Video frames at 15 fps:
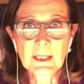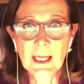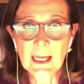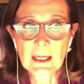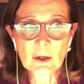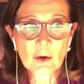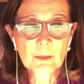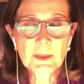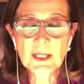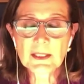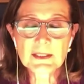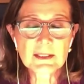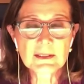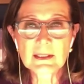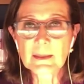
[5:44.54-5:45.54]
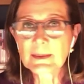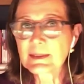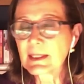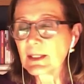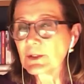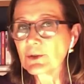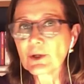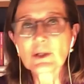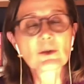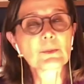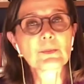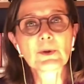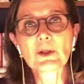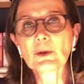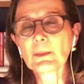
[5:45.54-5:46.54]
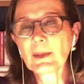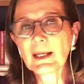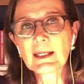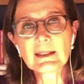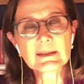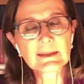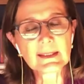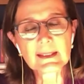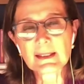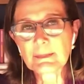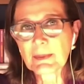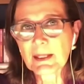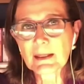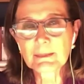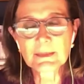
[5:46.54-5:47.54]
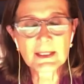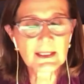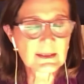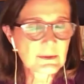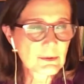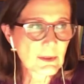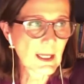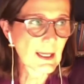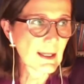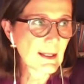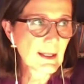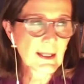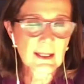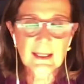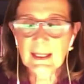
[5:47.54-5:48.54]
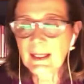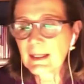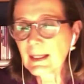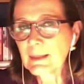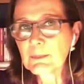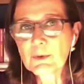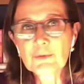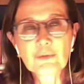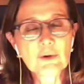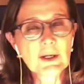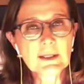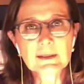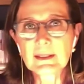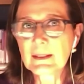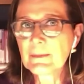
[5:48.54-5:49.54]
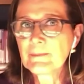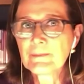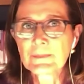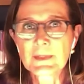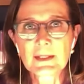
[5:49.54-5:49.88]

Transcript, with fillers: el hombre dice, sabes qué, yo ya no puedo más, eh, para mí es una carga muy fuerte,